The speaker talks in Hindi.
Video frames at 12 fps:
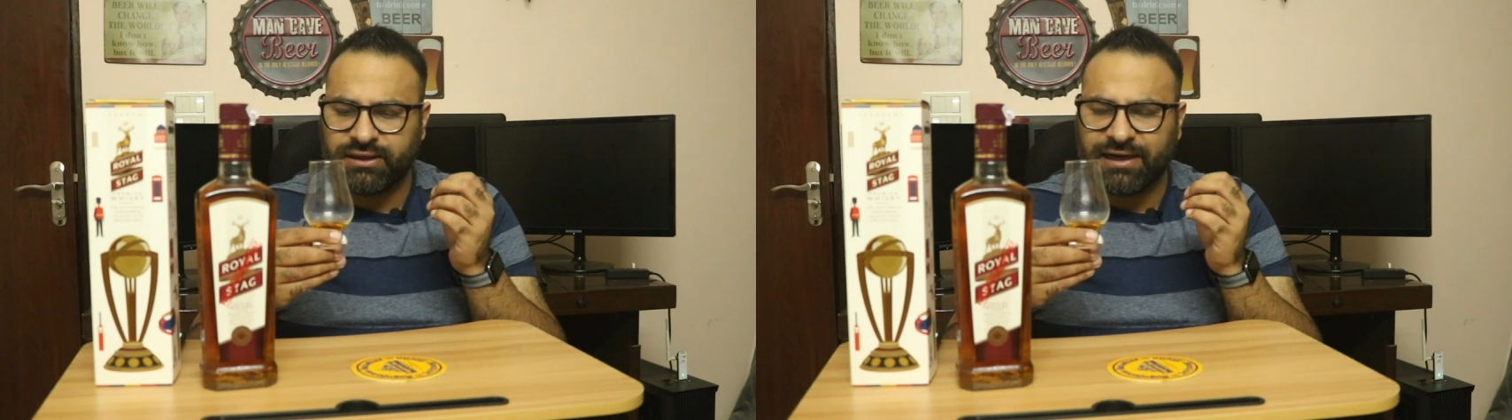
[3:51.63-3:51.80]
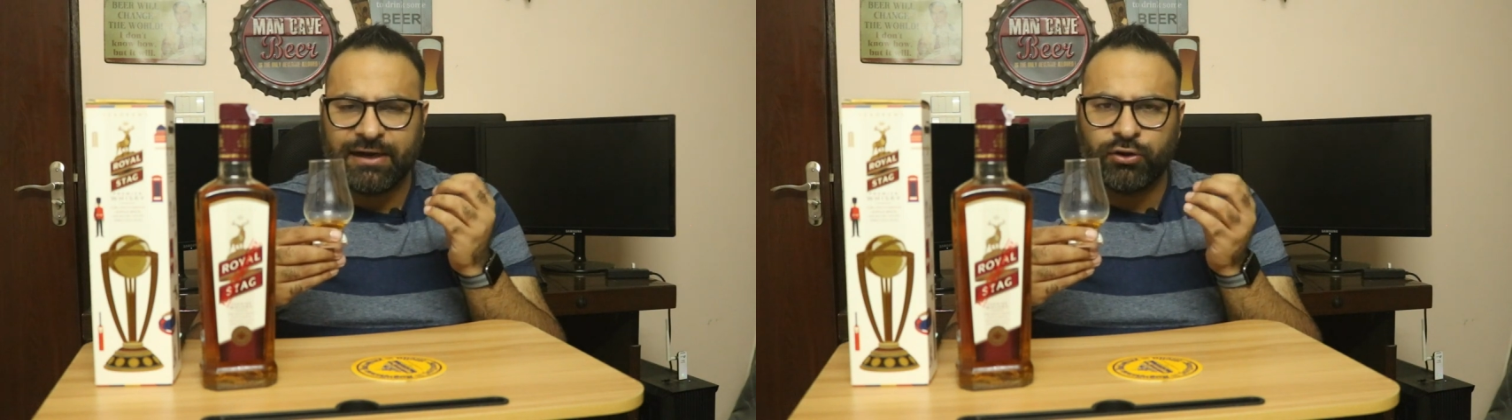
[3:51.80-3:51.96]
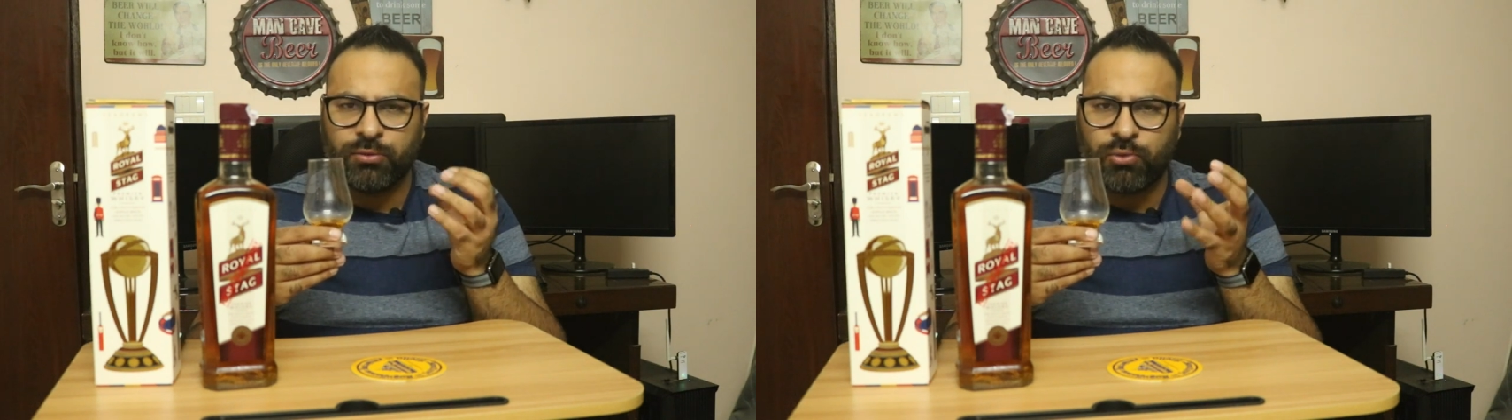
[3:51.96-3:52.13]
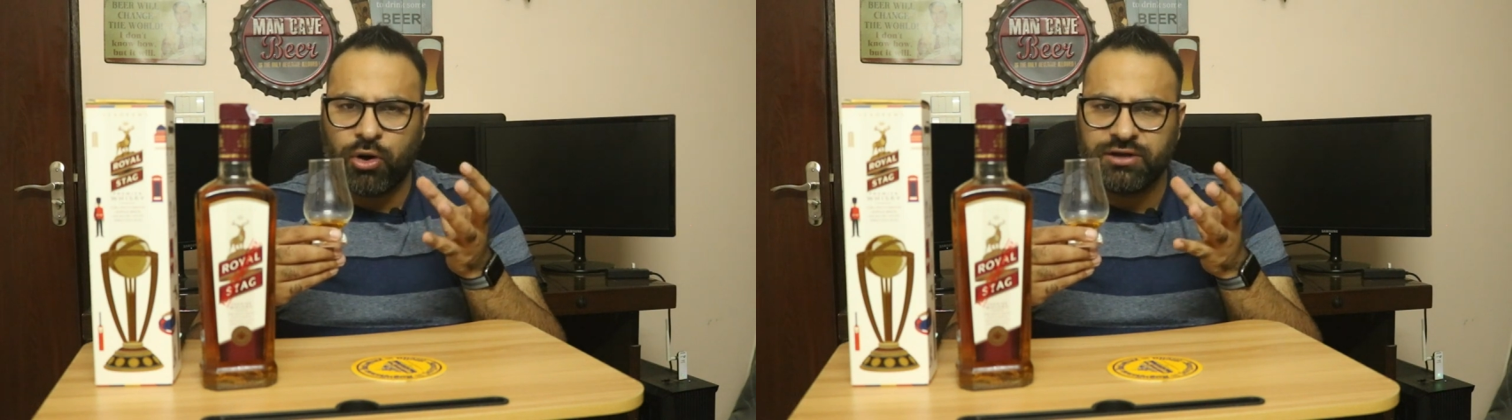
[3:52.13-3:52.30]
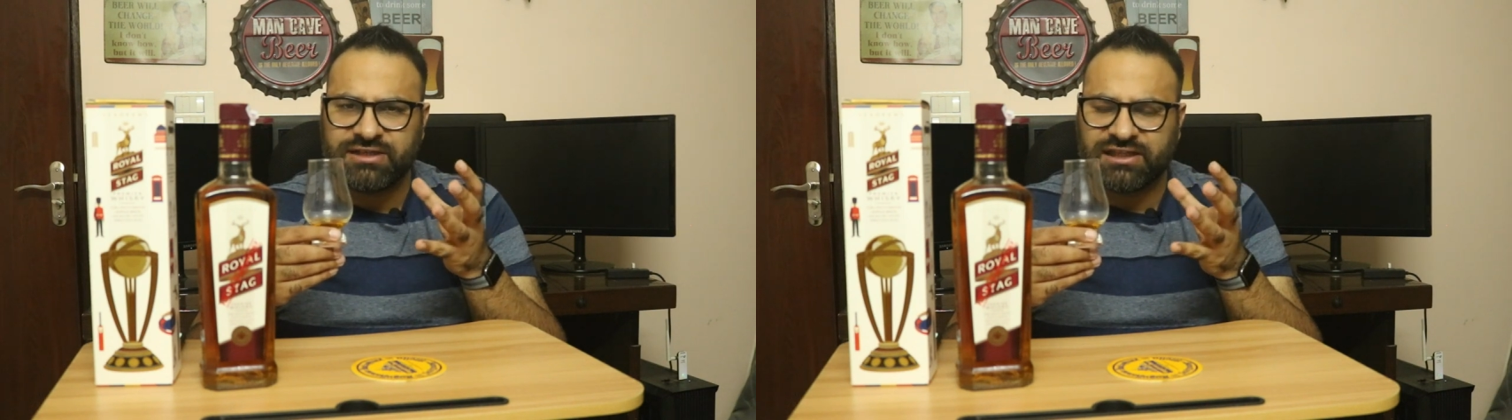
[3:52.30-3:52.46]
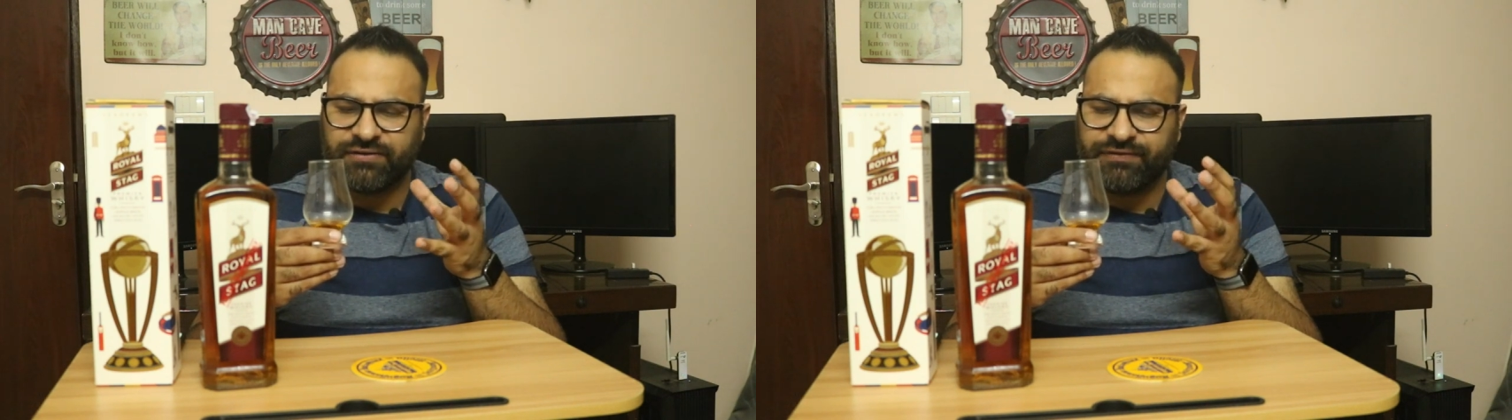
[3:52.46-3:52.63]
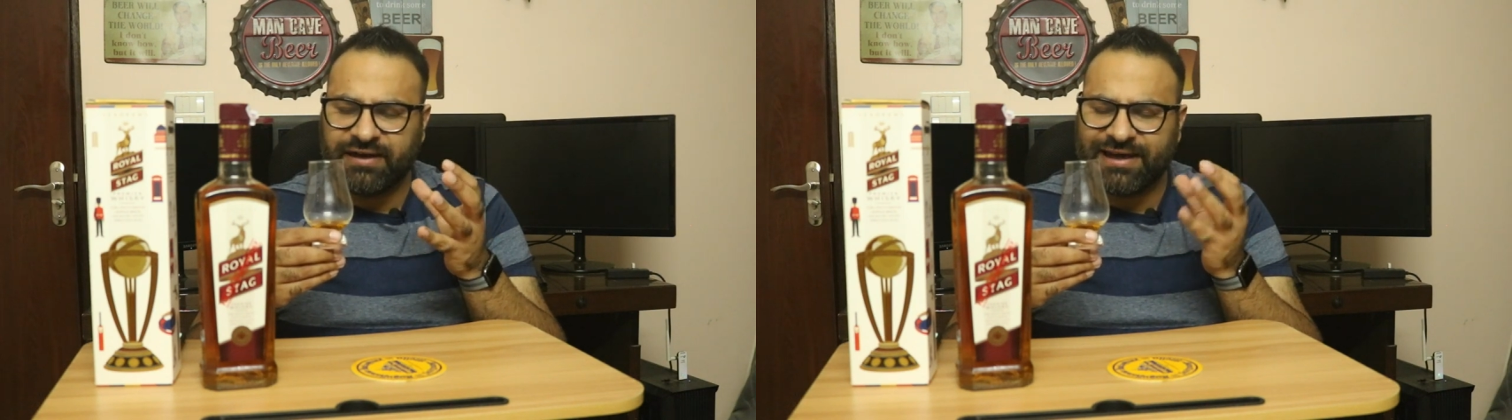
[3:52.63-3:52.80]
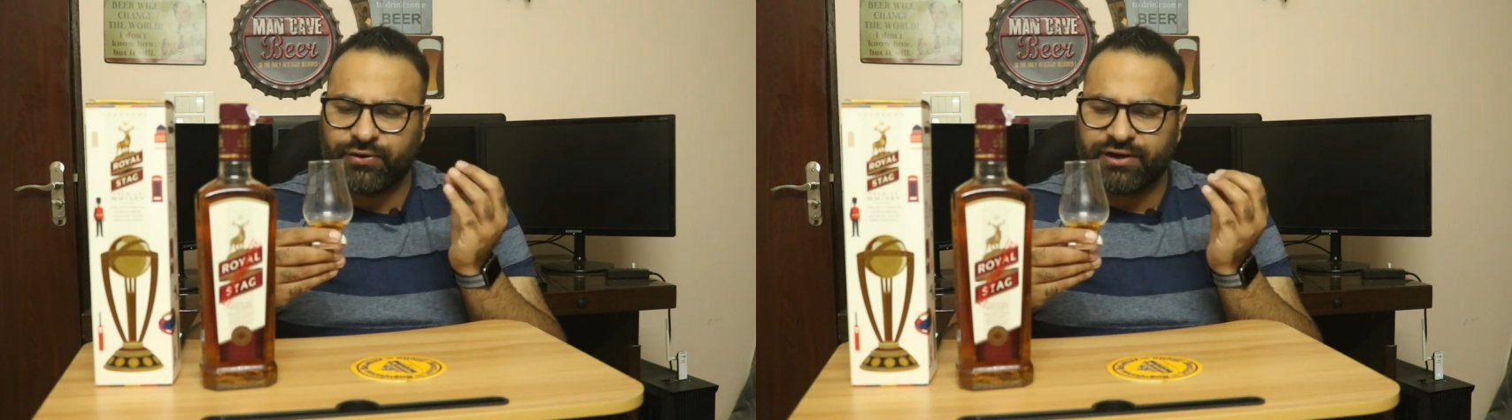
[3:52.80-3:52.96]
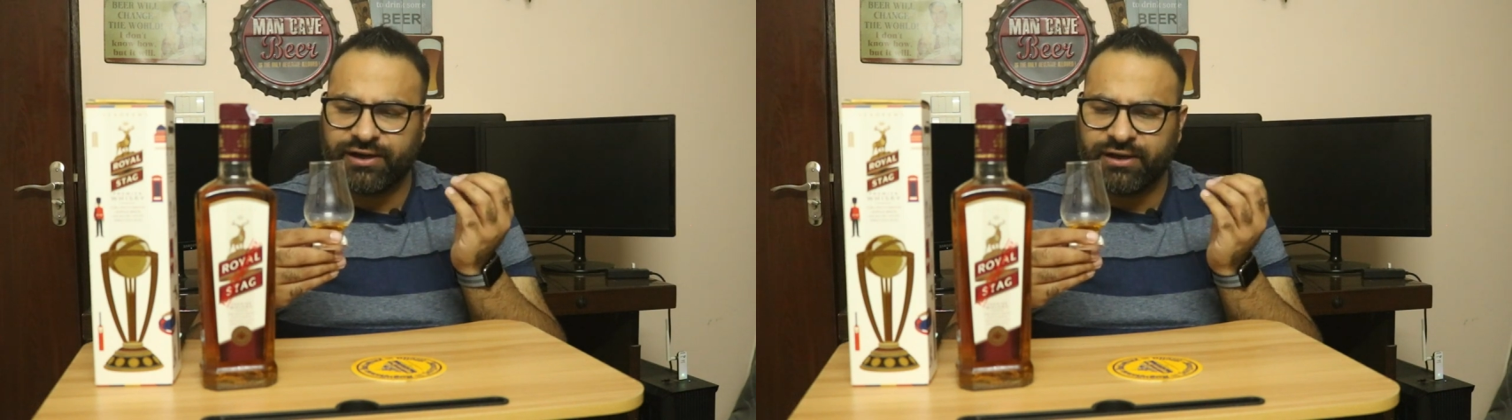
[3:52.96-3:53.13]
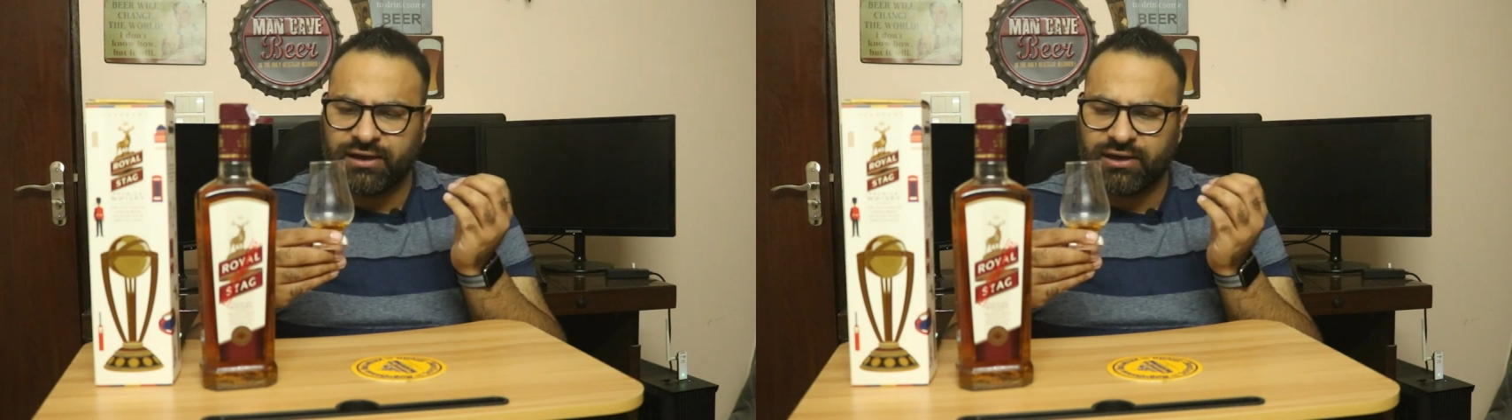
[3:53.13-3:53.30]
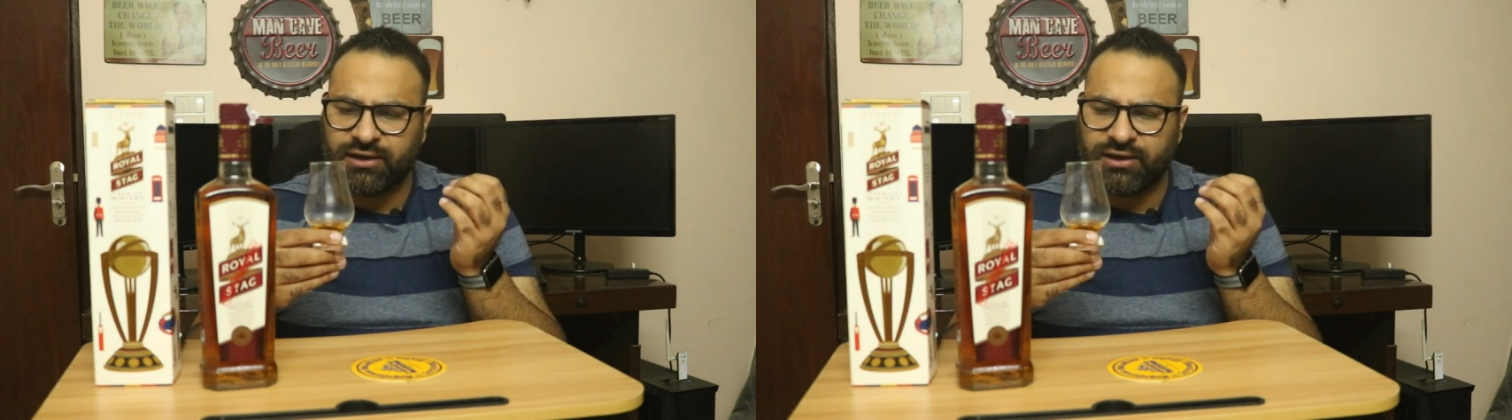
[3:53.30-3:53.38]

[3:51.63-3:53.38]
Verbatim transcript: ग्रेन और मॉल्ट ज़्यादा फील नहीं हो रहे